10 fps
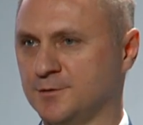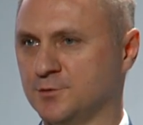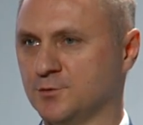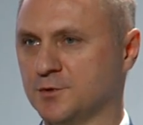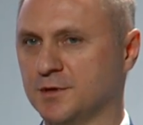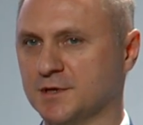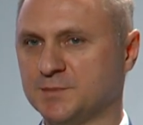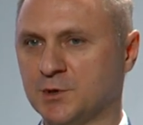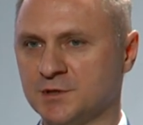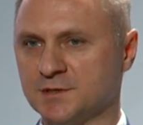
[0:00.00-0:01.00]
ну,
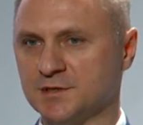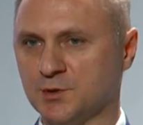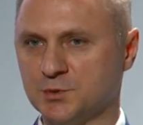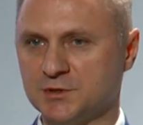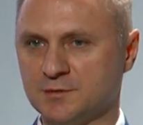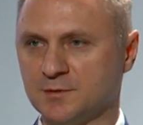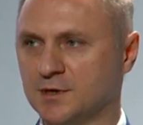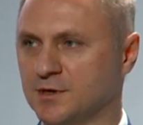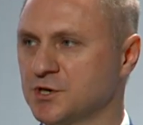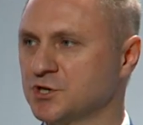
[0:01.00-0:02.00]
экспертное
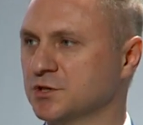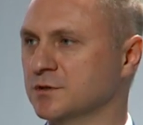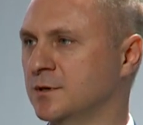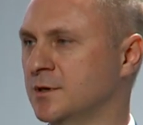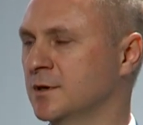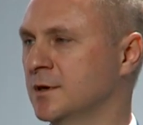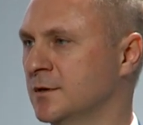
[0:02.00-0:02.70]
сообщество решило